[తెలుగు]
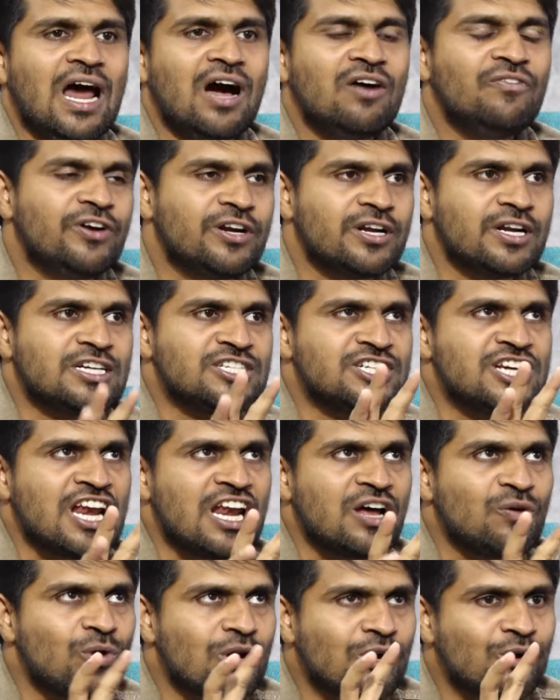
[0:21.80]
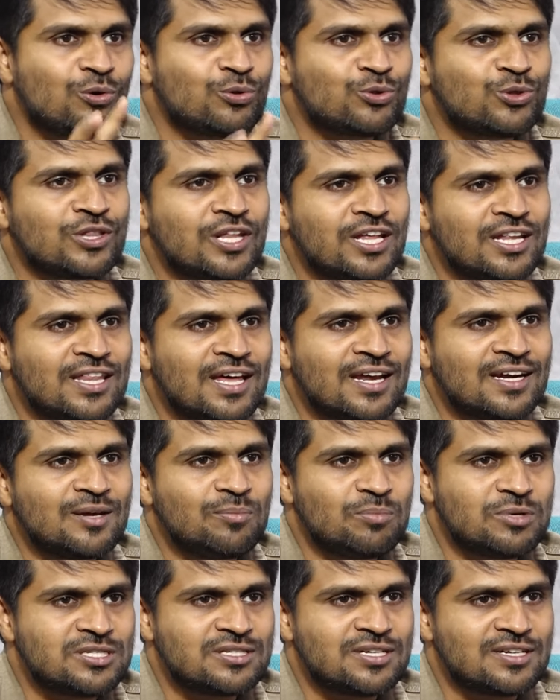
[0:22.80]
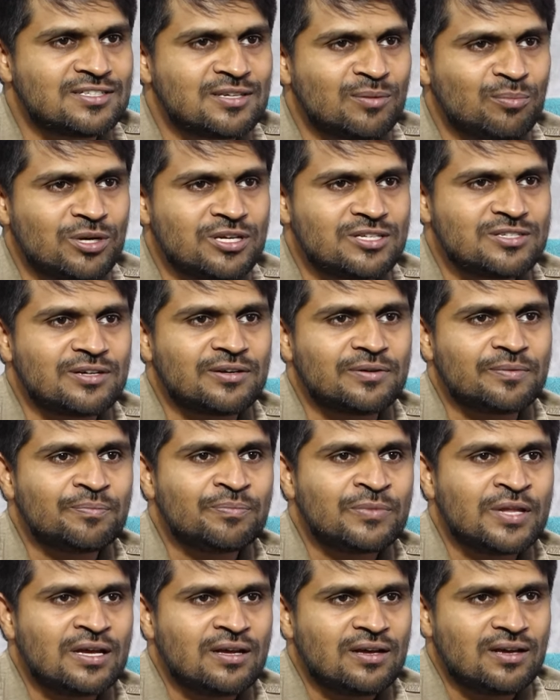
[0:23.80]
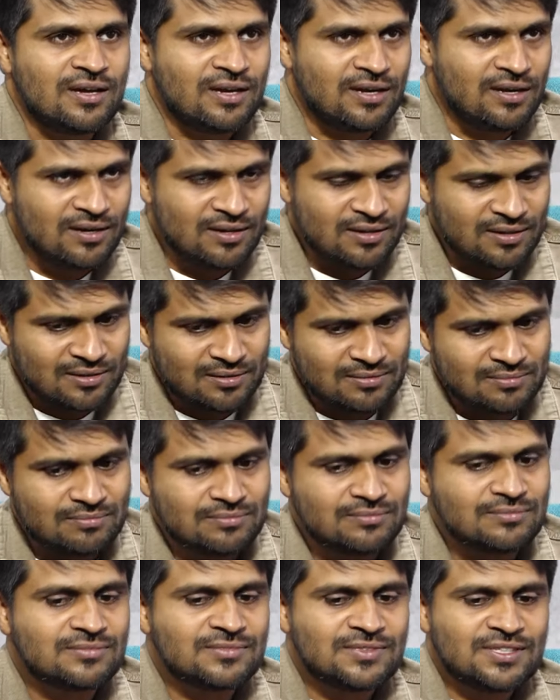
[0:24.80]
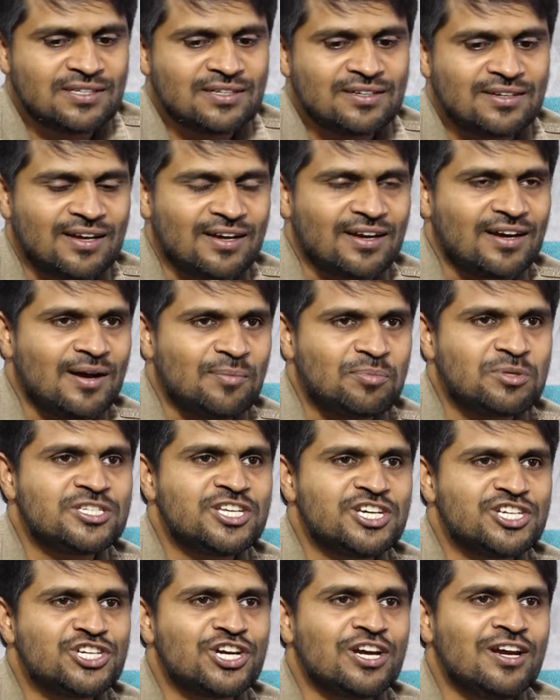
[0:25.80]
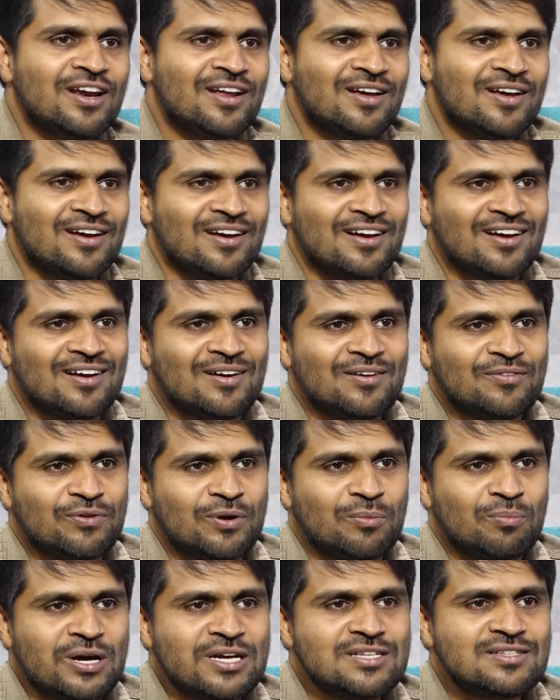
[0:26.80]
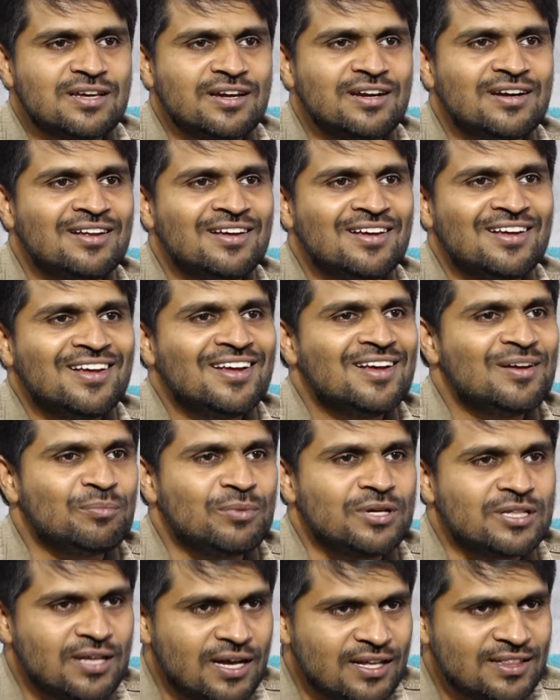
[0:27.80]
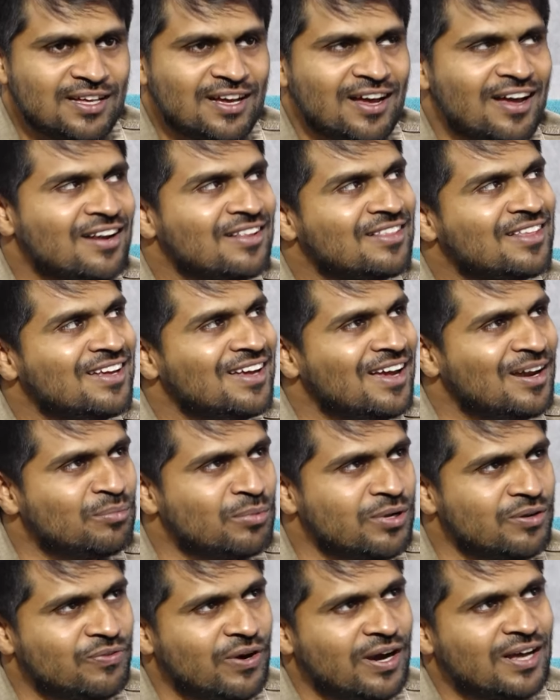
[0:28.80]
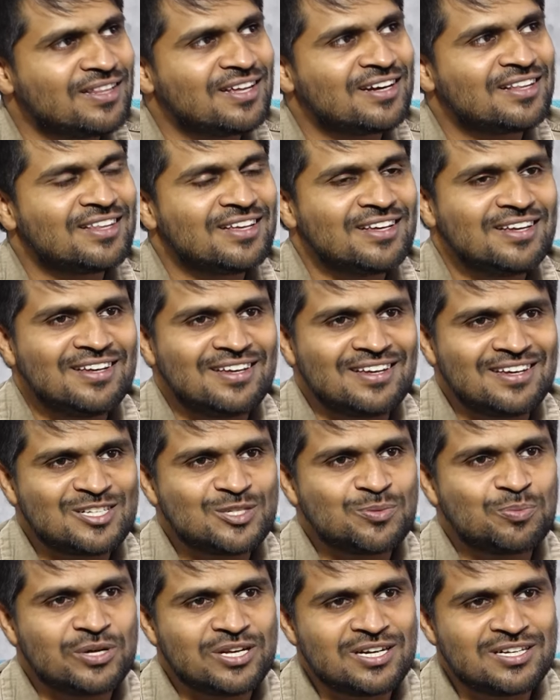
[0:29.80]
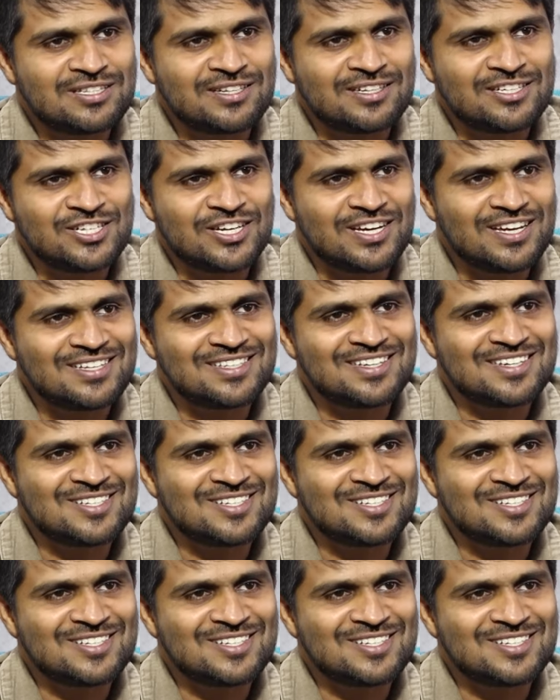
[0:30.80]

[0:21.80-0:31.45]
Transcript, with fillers: లా ఆఫ్ అట్రాక్షన్ ఎలా వర్క్ అని దానికి బెస్ట్ ఎగ్జాంపుల్ ఇచ్చారు అండ్ అప్రిసియేషన్ ఫ్రమ్ మై సైడ్ మీ తాతగారిది అండ్ మీ ఫాదర్ది ఎక్స్పీరియన్స్ని షేర్